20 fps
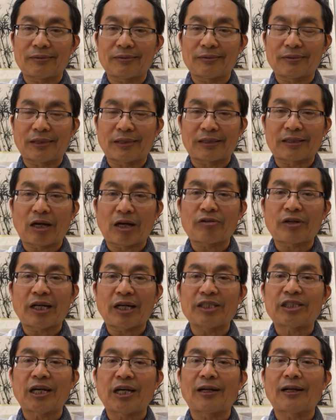拿刀拿
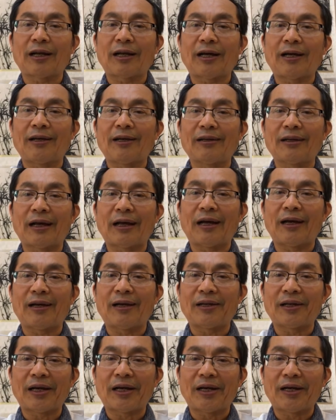枪来来
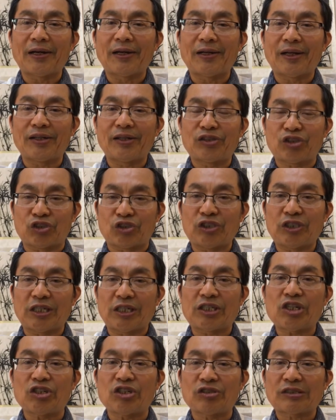来来直接
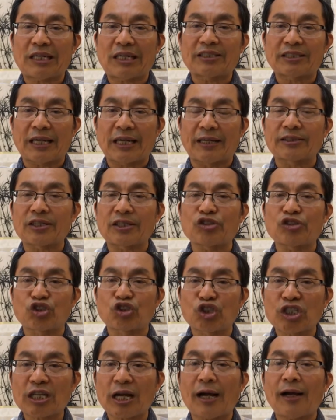在战场上
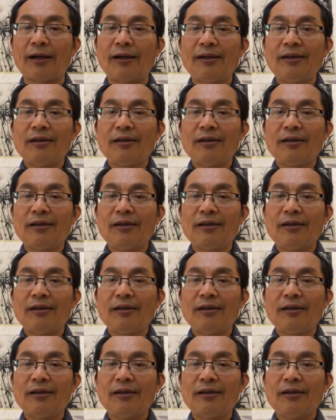厮杀，